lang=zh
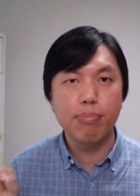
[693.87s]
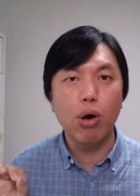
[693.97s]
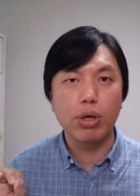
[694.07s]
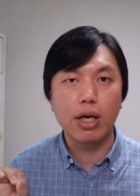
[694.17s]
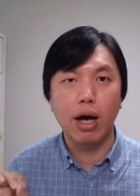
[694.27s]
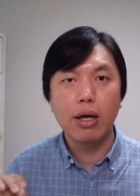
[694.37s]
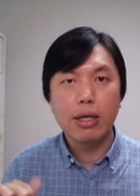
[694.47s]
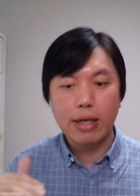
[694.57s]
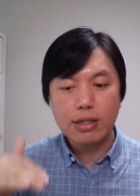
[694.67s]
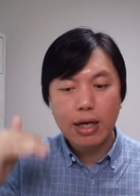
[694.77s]
暴力哈，
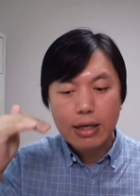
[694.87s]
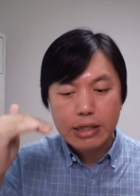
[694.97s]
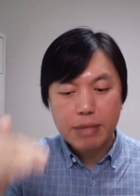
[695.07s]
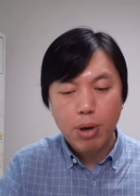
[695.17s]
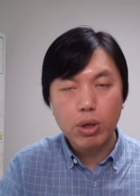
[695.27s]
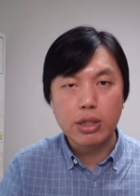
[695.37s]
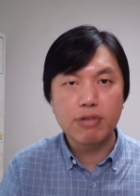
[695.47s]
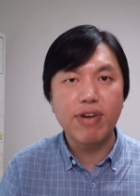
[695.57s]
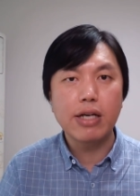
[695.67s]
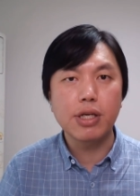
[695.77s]
但是这个暴力已
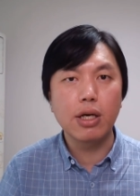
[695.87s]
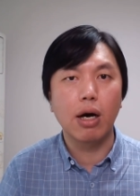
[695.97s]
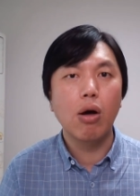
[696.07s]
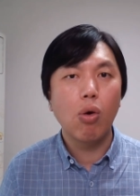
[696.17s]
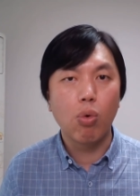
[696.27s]
经发生了。